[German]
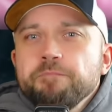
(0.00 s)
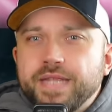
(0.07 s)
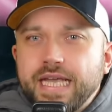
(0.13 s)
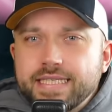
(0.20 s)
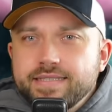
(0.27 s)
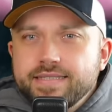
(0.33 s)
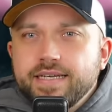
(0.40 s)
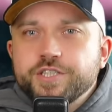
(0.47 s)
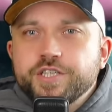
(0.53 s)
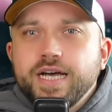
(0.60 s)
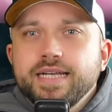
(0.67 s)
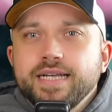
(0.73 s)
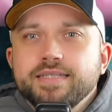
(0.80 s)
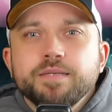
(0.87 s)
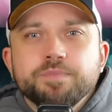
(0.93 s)
Das sind
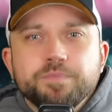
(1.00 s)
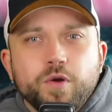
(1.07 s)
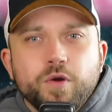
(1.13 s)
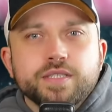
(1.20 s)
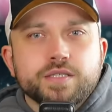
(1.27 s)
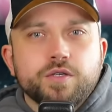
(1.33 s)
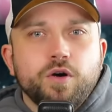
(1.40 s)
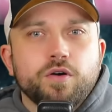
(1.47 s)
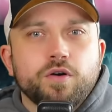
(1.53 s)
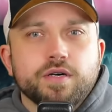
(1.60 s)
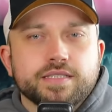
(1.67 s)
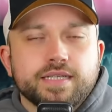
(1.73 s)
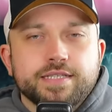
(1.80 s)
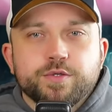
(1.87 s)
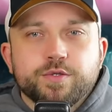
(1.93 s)
anscheinend die bösen
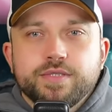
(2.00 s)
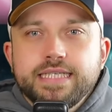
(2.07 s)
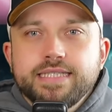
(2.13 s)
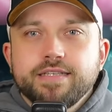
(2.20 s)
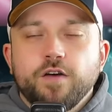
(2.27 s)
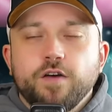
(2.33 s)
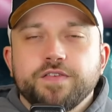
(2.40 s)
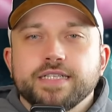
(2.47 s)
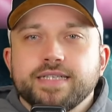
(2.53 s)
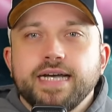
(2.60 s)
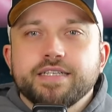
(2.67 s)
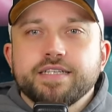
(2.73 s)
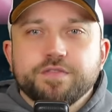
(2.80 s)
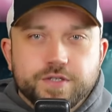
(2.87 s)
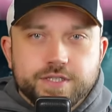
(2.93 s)
Kongs, also die sind auf der
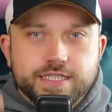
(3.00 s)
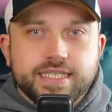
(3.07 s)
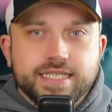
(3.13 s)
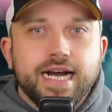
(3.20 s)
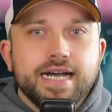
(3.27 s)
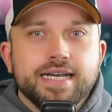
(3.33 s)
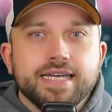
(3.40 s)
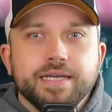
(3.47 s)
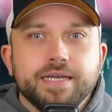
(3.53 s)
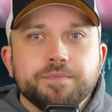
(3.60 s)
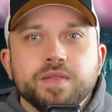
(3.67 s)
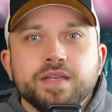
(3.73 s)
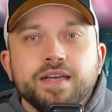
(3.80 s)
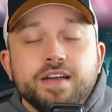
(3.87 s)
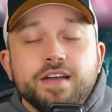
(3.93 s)
Seite von Scar
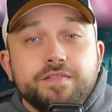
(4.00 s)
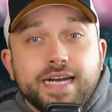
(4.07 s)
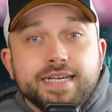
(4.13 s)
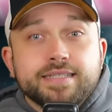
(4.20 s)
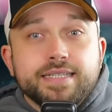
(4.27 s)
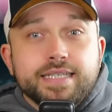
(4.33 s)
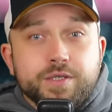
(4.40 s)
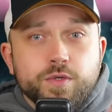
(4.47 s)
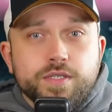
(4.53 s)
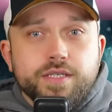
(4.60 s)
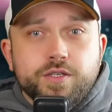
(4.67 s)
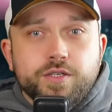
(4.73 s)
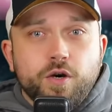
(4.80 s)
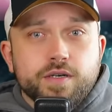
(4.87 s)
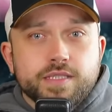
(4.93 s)
King, während die
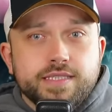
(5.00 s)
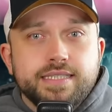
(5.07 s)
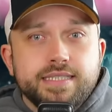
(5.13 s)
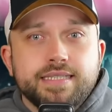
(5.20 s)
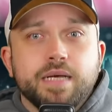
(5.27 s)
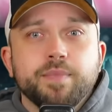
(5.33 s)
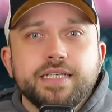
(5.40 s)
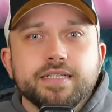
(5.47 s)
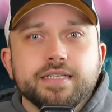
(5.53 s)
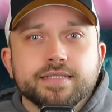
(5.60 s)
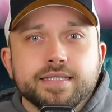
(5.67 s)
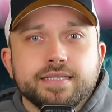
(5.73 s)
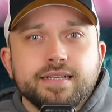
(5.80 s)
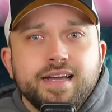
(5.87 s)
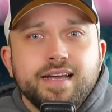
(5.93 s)
guten Kongs, die in der Mitte
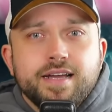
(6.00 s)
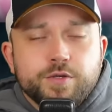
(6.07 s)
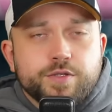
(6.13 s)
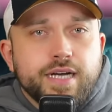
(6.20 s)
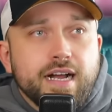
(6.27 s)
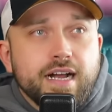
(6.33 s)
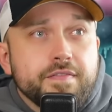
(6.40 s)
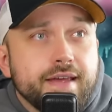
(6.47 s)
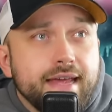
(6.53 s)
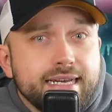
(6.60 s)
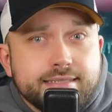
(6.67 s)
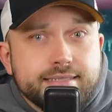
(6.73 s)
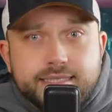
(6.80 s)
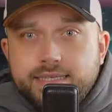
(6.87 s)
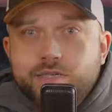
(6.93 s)
sind, total
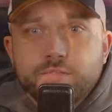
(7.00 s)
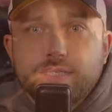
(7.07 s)
verängstigt hin